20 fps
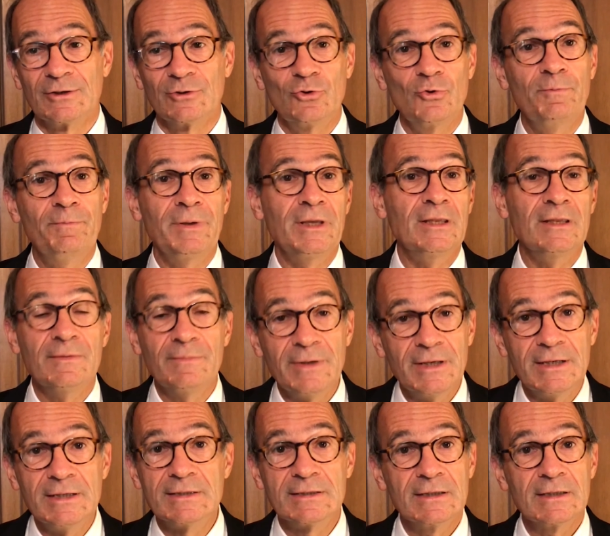de
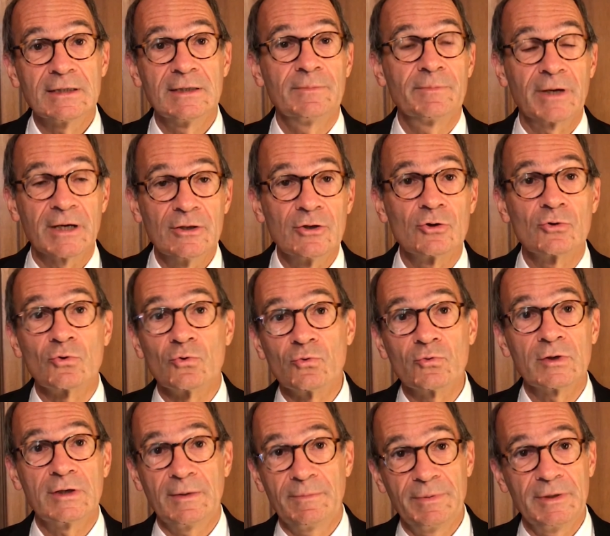pénibilité qui prenne en
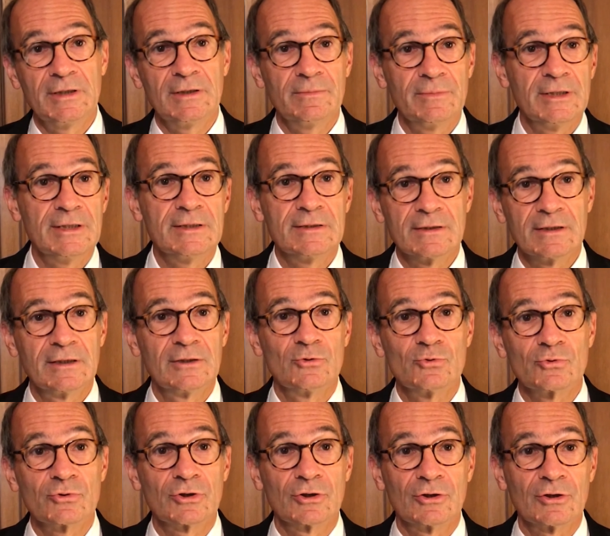compte la pénibilité,
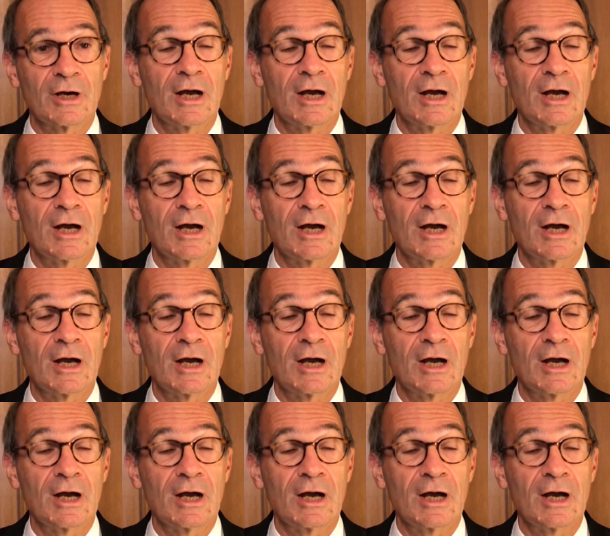donc euh,